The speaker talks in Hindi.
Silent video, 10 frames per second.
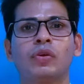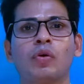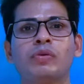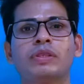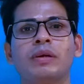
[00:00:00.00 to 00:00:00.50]
तो
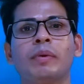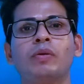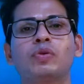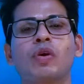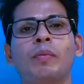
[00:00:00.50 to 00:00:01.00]
उस समय
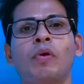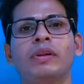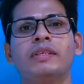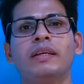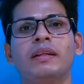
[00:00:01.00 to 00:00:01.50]
उसको
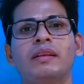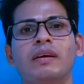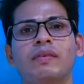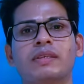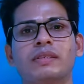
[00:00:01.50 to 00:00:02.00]
बहुत ही ज्यादा
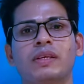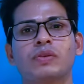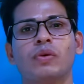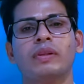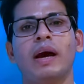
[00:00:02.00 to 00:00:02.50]

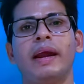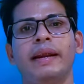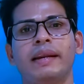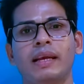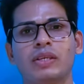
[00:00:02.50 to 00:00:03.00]
नर्वसनेस होता
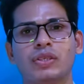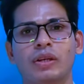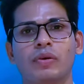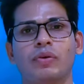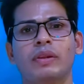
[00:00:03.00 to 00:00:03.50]
है
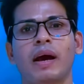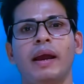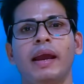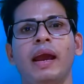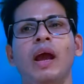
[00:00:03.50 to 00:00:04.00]
टेंशन होता
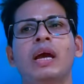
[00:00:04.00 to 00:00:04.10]
है